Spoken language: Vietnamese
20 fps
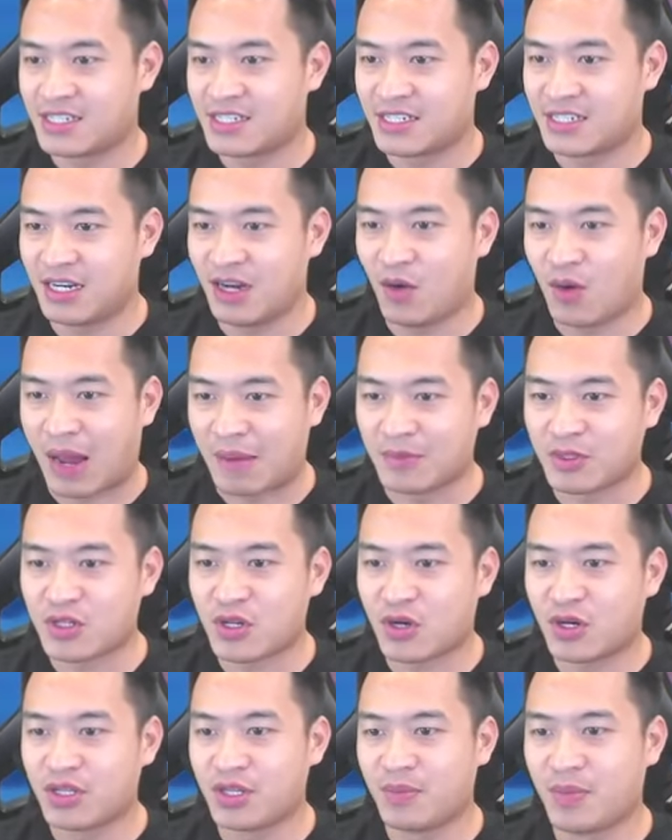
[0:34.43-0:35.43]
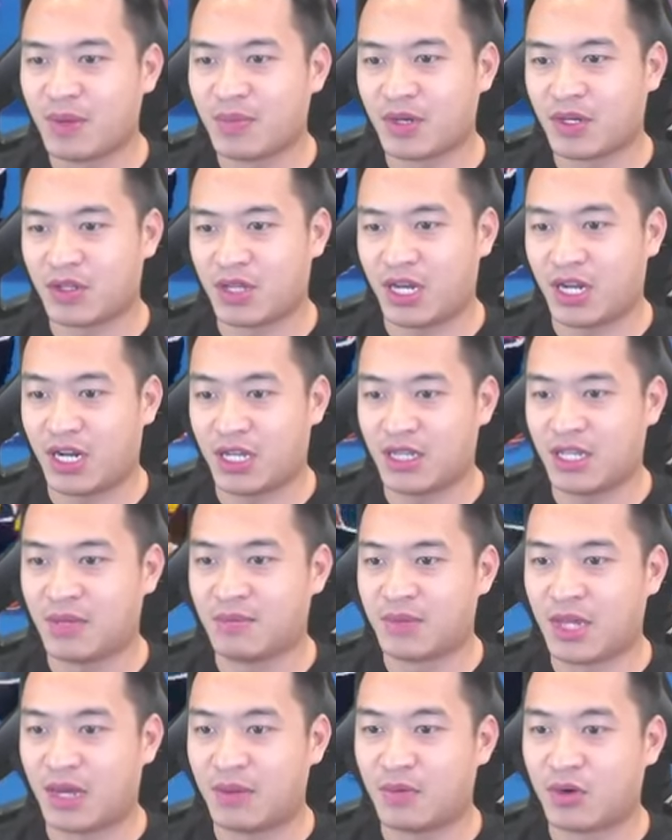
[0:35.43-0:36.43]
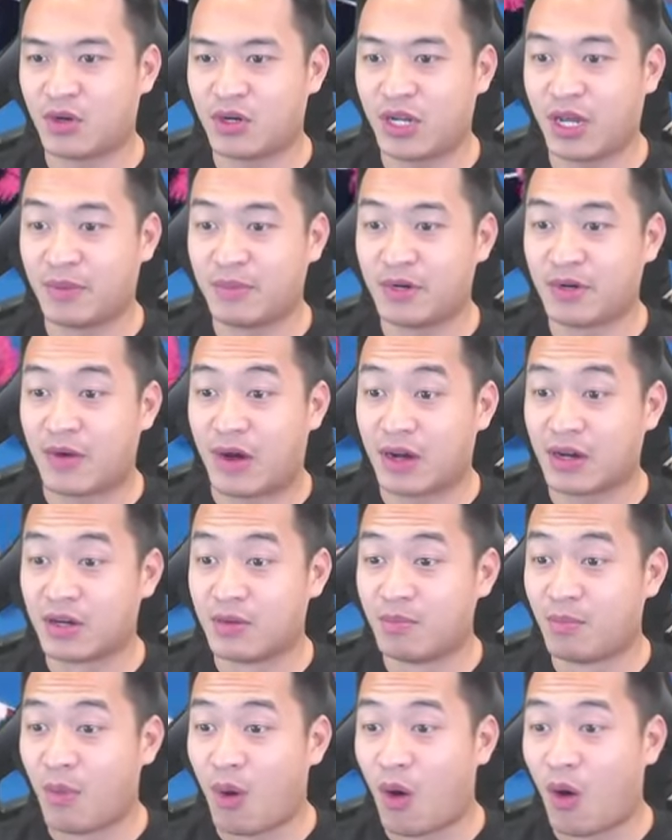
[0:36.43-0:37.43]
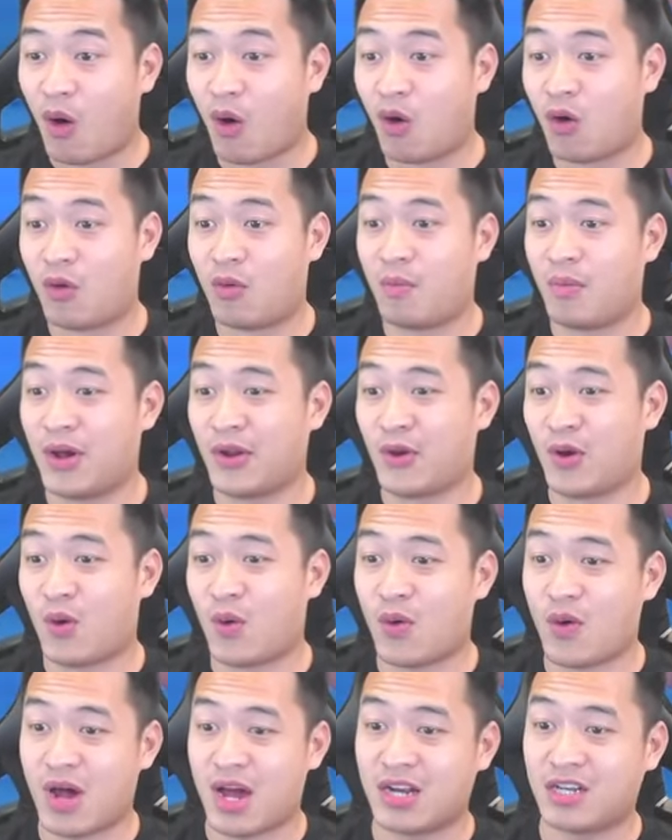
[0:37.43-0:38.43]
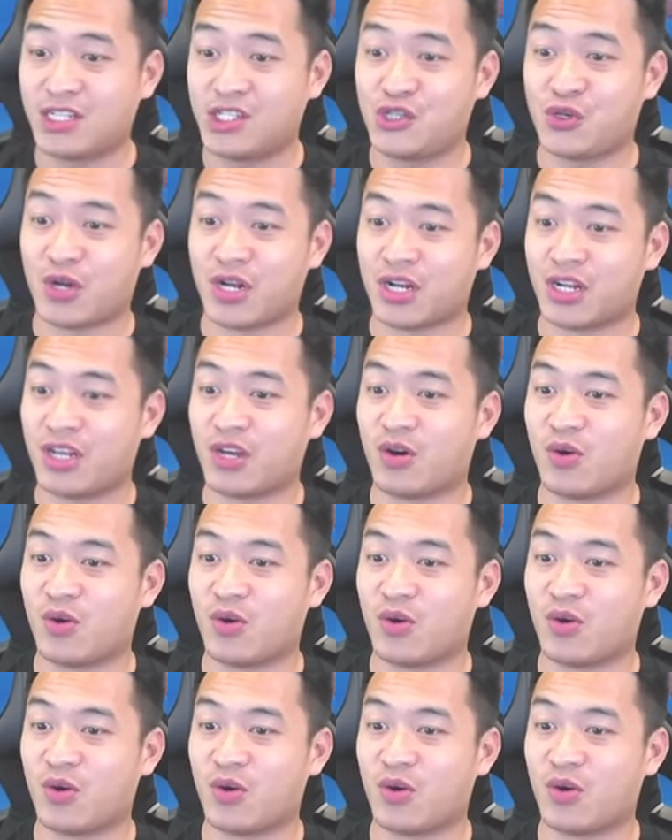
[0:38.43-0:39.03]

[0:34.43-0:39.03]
Lâu lắm rồi thì mình mới có thể là tìm thấy một con game Dragon Ball mà đồ họa nó chuẩn kiểu